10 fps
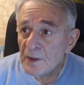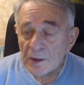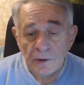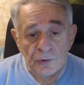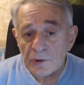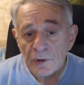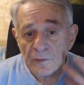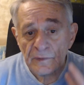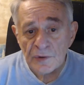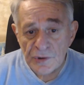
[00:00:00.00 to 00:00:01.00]
которую я
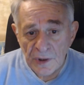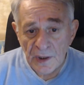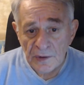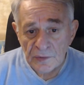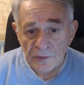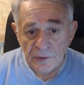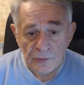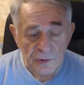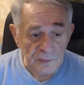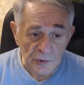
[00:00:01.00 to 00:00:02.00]
уважаю,
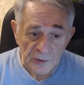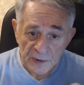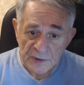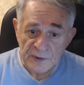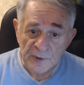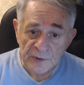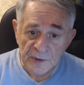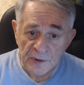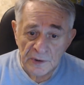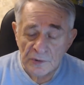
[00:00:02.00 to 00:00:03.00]
которую много раз
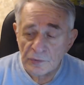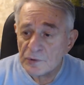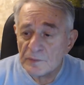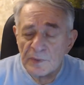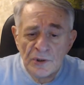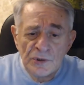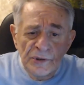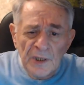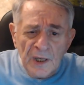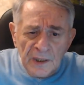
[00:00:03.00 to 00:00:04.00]
смотрел, у нее
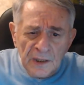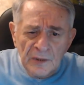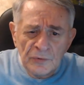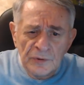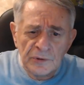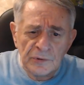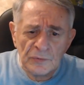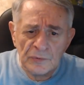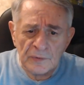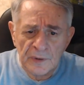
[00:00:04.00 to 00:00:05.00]
большая
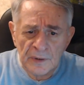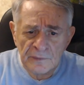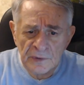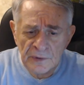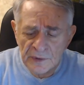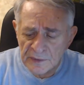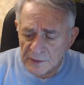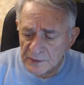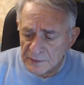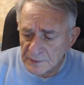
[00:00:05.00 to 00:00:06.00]
аудитория в
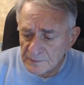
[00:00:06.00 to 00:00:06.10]
интернете.